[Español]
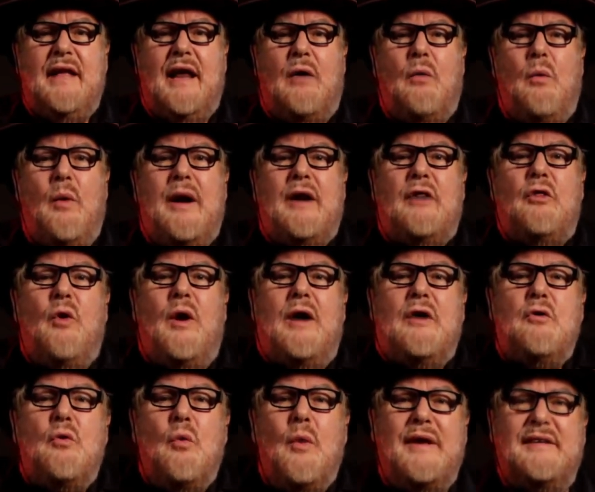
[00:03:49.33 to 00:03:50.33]
de acuerdo a
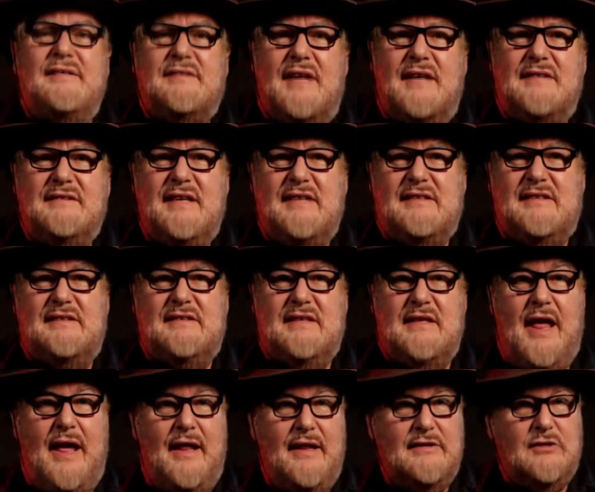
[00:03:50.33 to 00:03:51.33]
nuestras
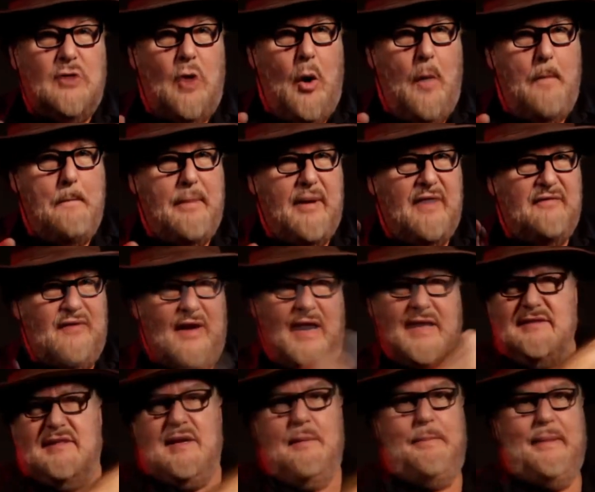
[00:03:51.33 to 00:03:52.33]
necesidades o
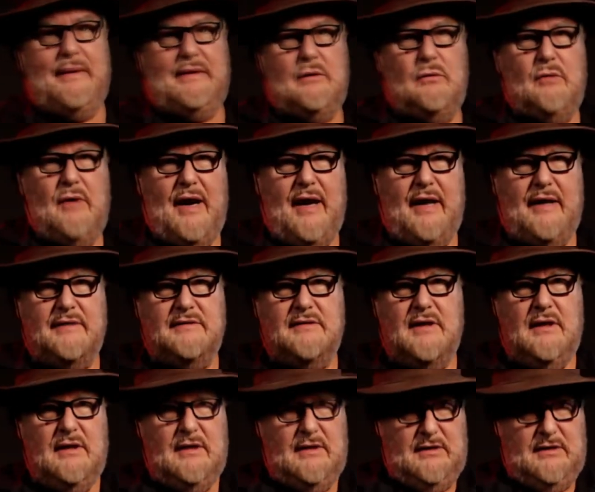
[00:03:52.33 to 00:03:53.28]
preferencias particulares.